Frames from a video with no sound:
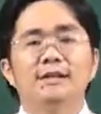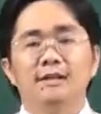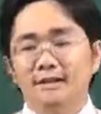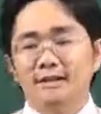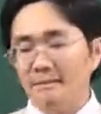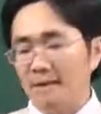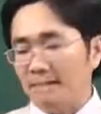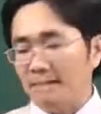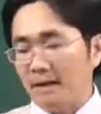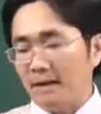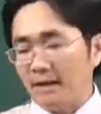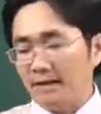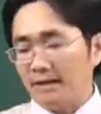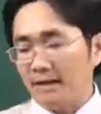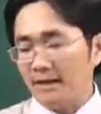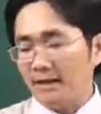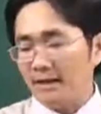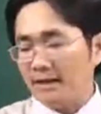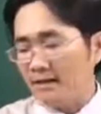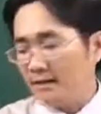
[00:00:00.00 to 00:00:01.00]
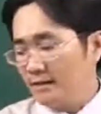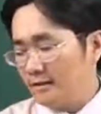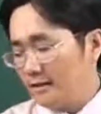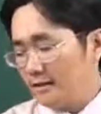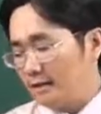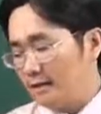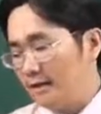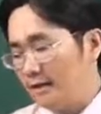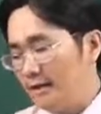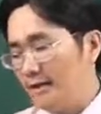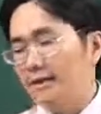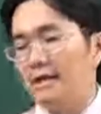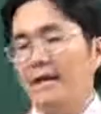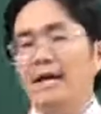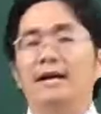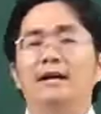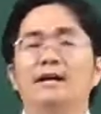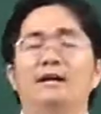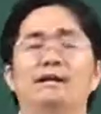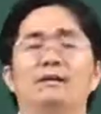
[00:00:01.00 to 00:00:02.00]
cái bề mặt là nền
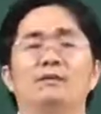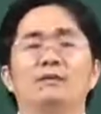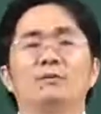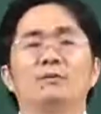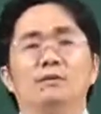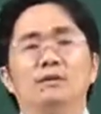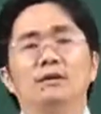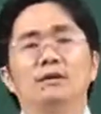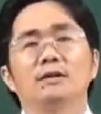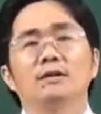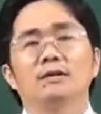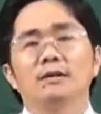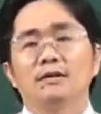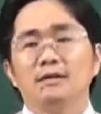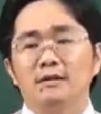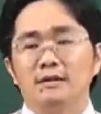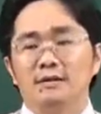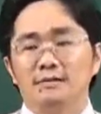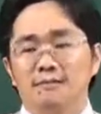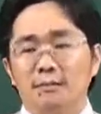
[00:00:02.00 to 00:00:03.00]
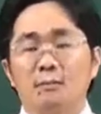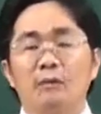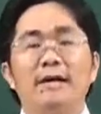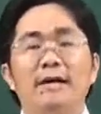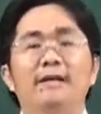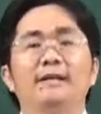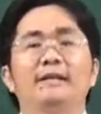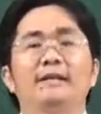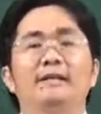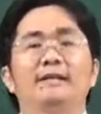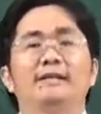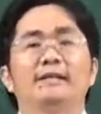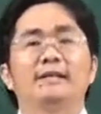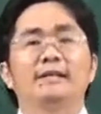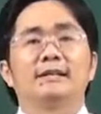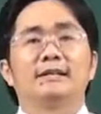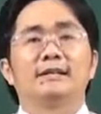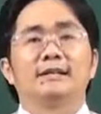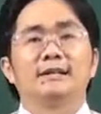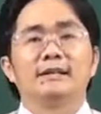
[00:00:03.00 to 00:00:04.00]
nhà của cái ờ, phòng quay
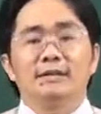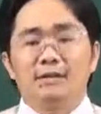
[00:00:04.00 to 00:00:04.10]
à.